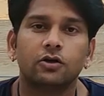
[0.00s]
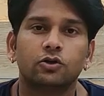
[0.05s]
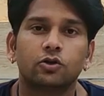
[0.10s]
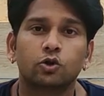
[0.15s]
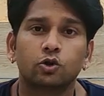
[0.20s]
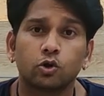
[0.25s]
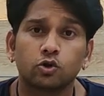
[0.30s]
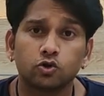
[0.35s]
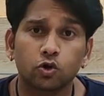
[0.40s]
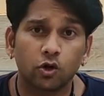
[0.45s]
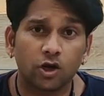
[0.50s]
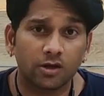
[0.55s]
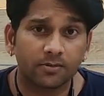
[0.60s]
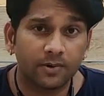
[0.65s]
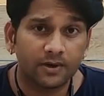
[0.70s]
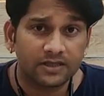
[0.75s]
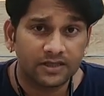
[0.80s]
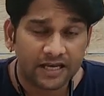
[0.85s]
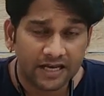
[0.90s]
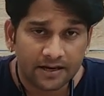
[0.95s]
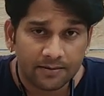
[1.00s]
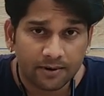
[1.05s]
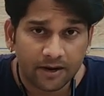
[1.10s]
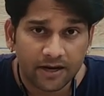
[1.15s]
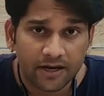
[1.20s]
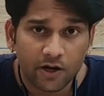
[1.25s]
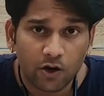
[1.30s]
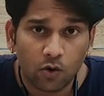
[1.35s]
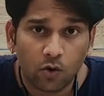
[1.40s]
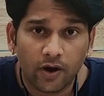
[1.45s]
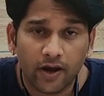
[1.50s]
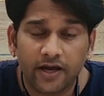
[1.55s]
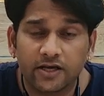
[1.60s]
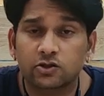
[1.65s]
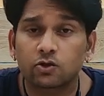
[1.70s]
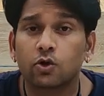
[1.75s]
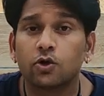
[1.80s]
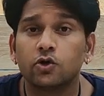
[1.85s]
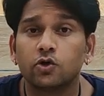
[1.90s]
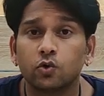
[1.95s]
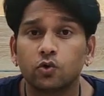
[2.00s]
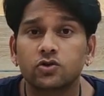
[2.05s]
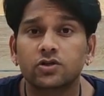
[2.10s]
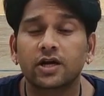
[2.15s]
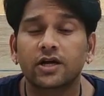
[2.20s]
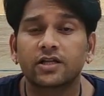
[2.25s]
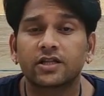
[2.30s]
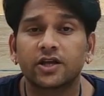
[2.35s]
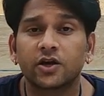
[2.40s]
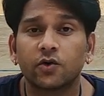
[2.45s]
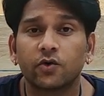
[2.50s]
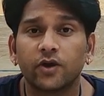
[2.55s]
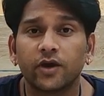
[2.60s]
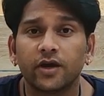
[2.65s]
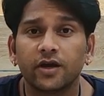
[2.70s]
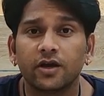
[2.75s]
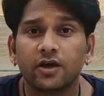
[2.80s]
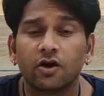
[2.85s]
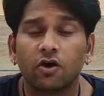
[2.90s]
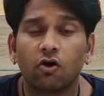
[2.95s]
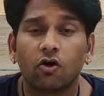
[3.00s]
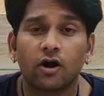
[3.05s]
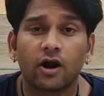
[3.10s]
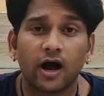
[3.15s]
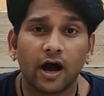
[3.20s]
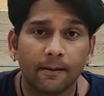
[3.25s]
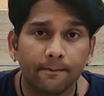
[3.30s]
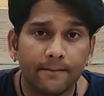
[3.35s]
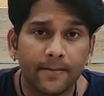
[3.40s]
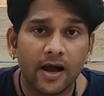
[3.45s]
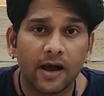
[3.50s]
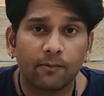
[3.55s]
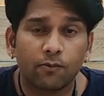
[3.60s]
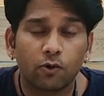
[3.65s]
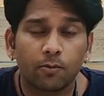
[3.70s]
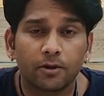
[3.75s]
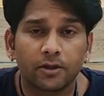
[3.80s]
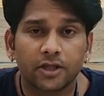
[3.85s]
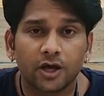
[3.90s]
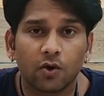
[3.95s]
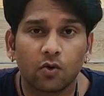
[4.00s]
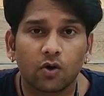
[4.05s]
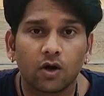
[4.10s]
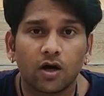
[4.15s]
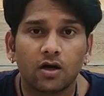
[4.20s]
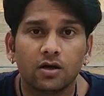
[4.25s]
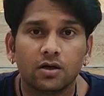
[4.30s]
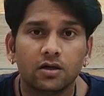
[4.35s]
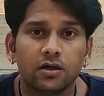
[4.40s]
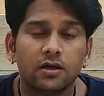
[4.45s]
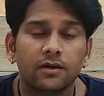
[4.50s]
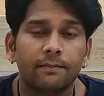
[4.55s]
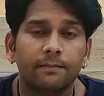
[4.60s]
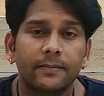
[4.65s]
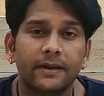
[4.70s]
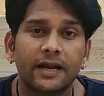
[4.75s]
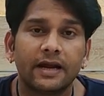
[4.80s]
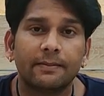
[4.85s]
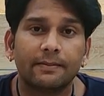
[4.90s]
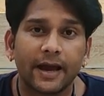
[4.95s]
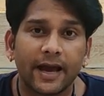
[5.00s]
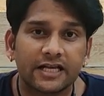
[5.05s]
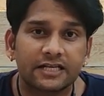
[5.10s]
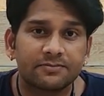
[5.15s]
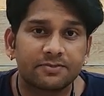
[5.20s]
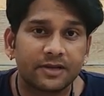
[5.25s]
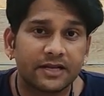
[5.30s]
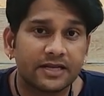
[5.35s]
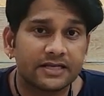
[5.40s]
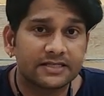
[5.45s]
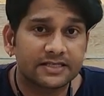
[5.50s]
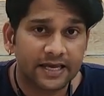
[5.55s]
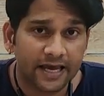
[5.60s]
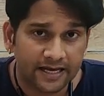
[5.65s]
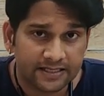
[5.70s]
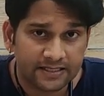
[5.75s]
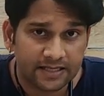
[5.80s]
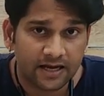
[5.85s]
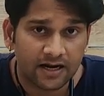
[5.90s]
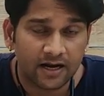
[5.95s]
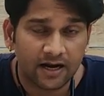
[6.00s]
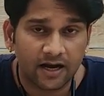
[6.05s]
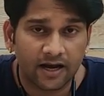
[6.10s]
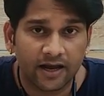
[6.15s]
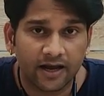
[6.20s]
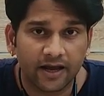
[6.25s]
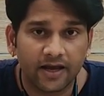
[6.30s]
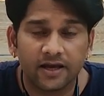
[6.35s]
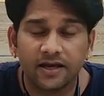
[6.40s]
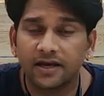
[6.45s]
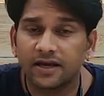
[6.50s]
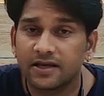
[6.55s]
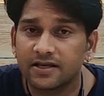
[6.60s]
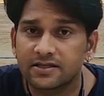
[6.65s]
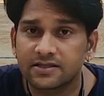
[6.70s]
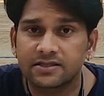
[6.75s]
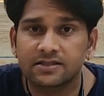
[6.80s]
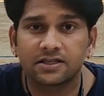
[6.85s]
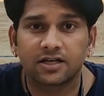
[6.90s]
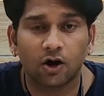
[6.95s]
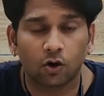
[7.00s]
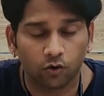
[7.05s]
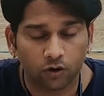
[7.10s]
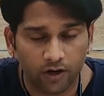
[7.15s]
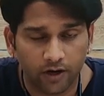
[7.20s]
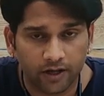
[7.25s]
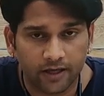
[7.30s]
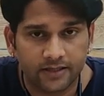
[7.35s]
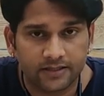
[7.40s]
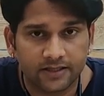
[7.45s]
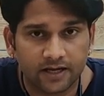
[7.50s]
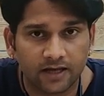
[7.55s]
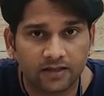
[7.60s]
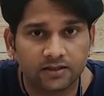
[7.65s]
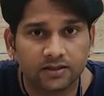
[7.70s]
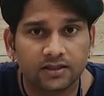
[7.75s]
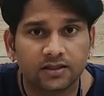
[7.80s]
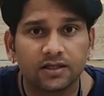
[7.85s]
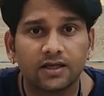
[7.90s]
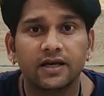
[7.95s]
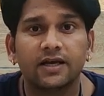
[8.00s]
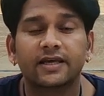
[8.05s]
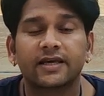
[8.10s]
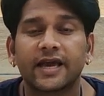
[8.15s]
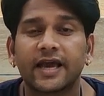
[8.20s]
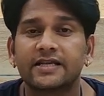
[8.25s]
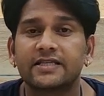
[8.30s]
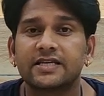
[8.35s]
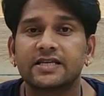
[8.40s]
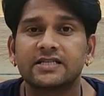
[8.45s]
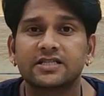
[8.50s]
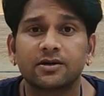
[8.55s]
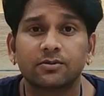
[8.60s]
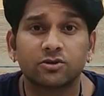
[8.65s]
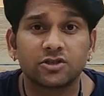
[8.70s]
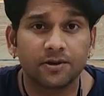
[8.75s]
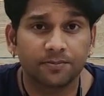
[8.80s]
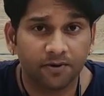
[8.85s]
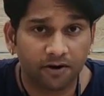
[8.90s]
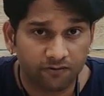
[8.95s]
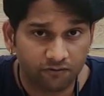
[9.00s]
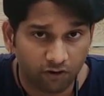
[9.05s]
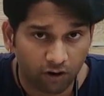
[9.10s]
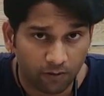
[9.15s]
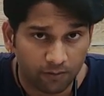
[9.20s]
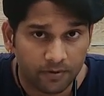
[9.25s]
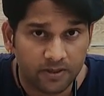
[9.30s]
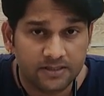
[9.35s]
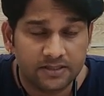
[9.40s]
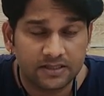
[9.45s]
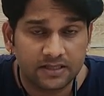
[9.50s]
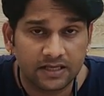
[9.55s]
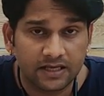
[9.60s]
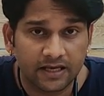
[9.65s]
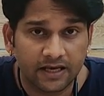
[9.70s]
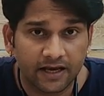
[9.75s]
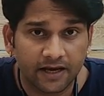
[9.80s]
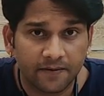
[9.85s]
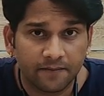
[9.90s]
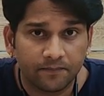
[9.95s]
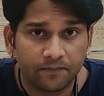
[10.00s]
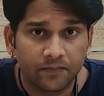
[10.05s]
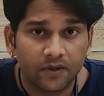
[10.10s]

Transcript: तो दोस्तों लगभग तीन महीने हो गए हैं इसको यूज करते हुए और अब मैं आपको बताऊंगा मेरा एक्सपीरियंस कैसा रहा है इस राउटर के साथ कैसी इसने मुझे परफॉर्मेंस दी है